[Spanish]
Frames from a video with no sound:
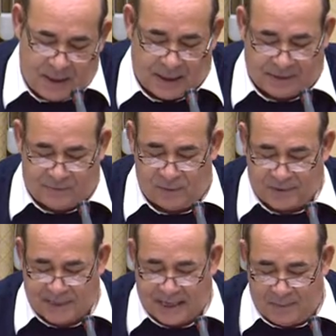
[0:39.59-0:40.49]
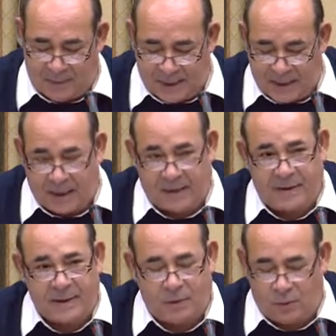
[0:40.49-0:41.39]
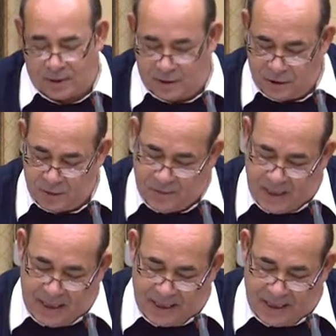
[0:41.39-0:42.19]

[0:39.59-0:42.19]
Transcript: Las reformas se encaminan a la desregulación,